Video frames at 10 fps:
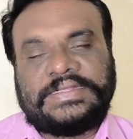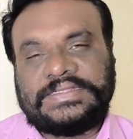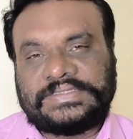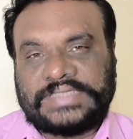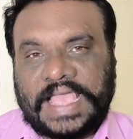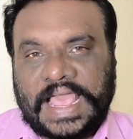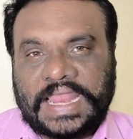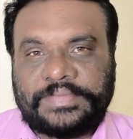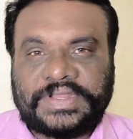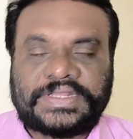ఇది
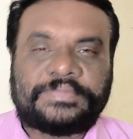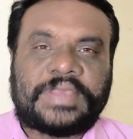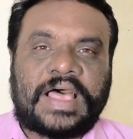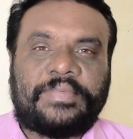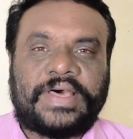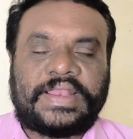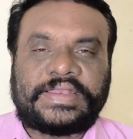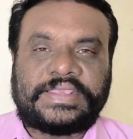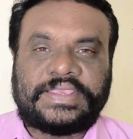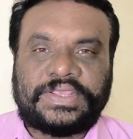చాలామంది
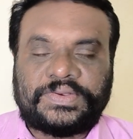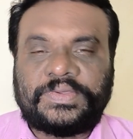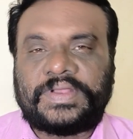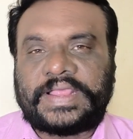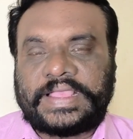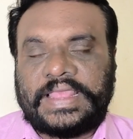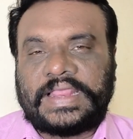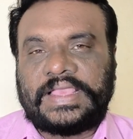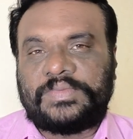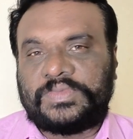బాబాలని ఎన్నో
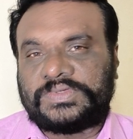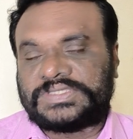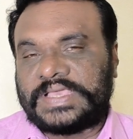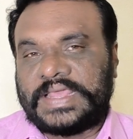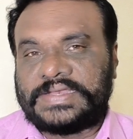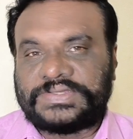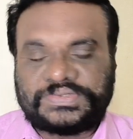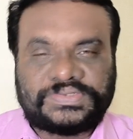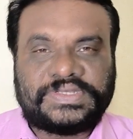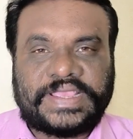రకాలుగా మోసకారులను
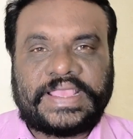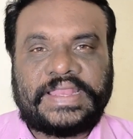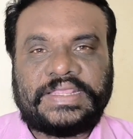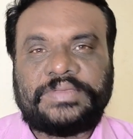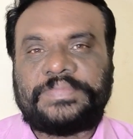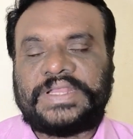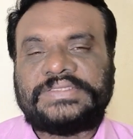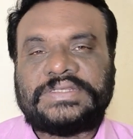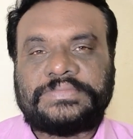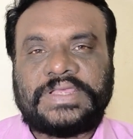చూసినా కానీ
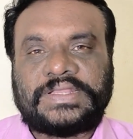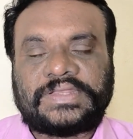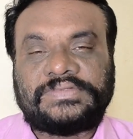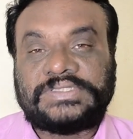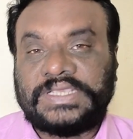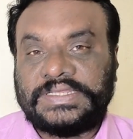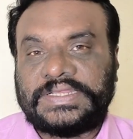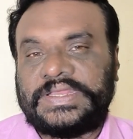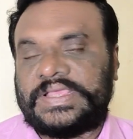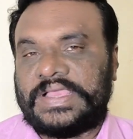ప్రజలు మాత్రం
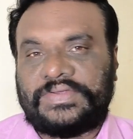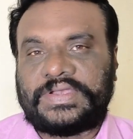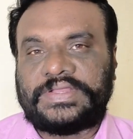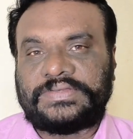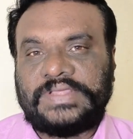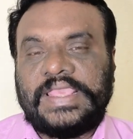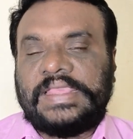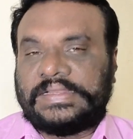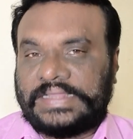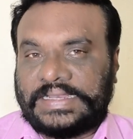చైతన్యం కావట్లేదు
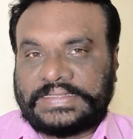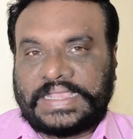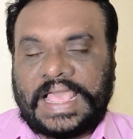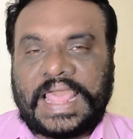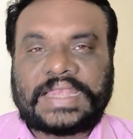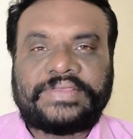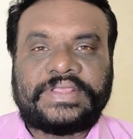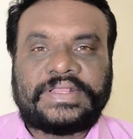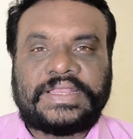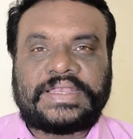దానికి కారణం
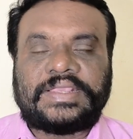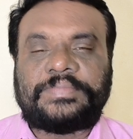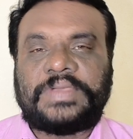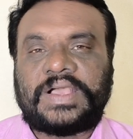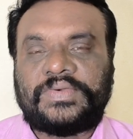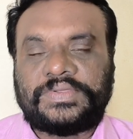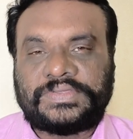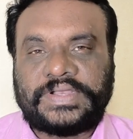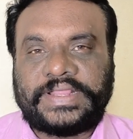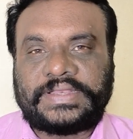ఏంటంటే
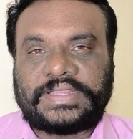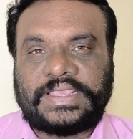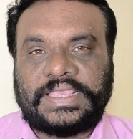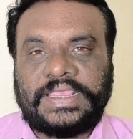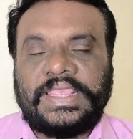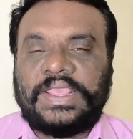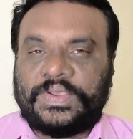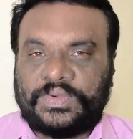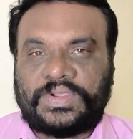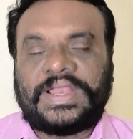భగవంతుడు అంటే
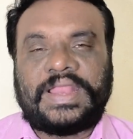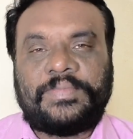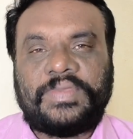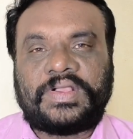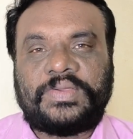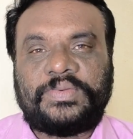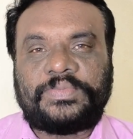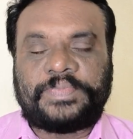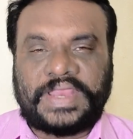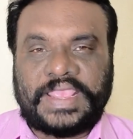ఒక నమ్మకం
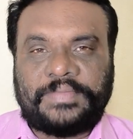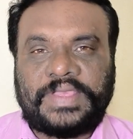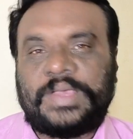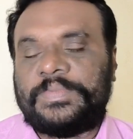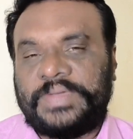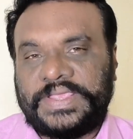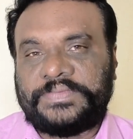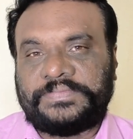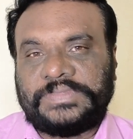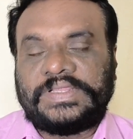ప్రేమ
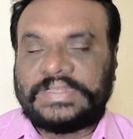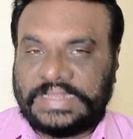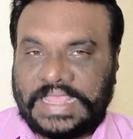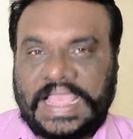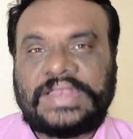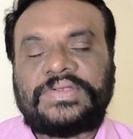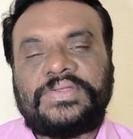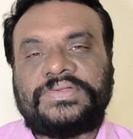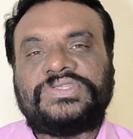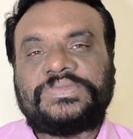భయం
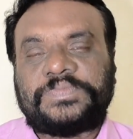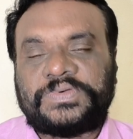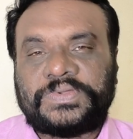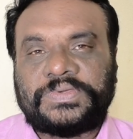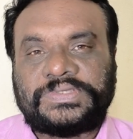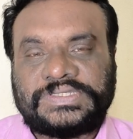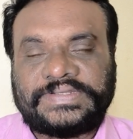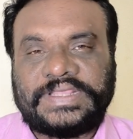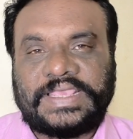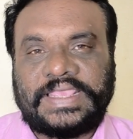దాంట్లో నుంచి
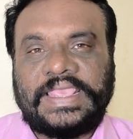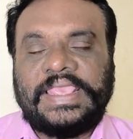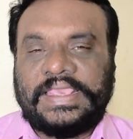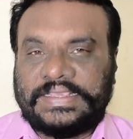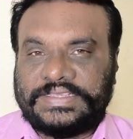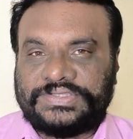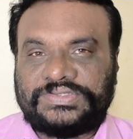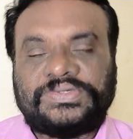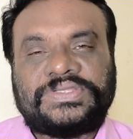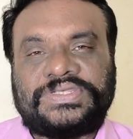పుట్టుకొచ్చిందే ఈ
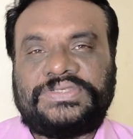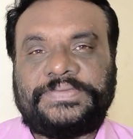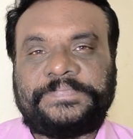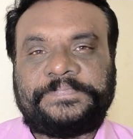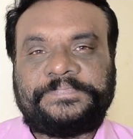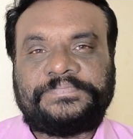జ్యోతిష్యం